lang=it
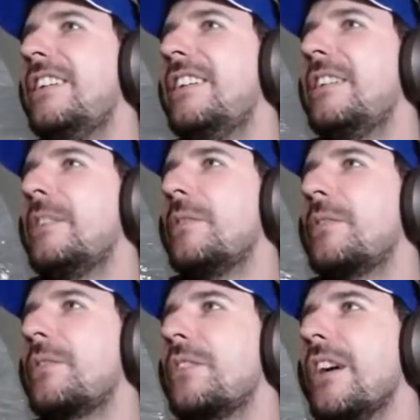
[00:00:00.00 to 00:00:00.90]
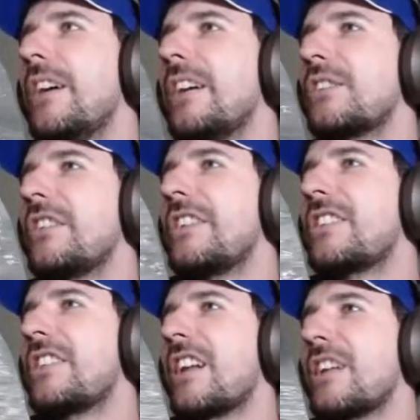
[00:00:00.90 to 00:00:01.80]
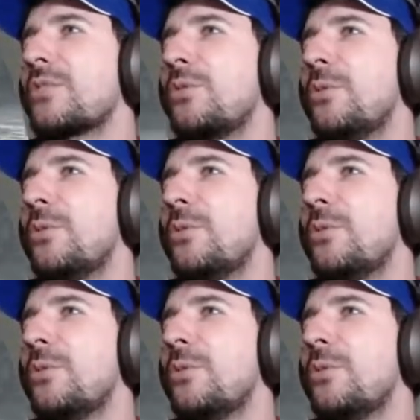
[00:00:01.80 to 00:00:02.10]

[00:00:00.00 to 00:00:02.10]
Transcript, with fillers: Ai. Adesso devi tirare su.